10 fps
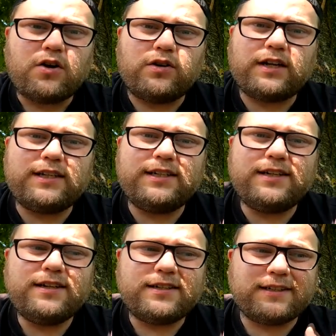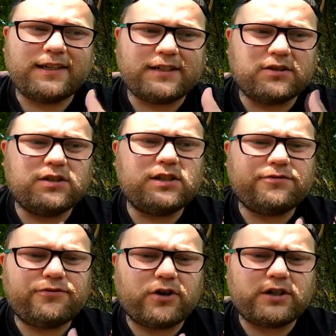Und dann die dritte und die
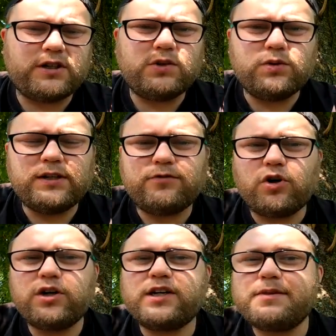vierte Juniwoche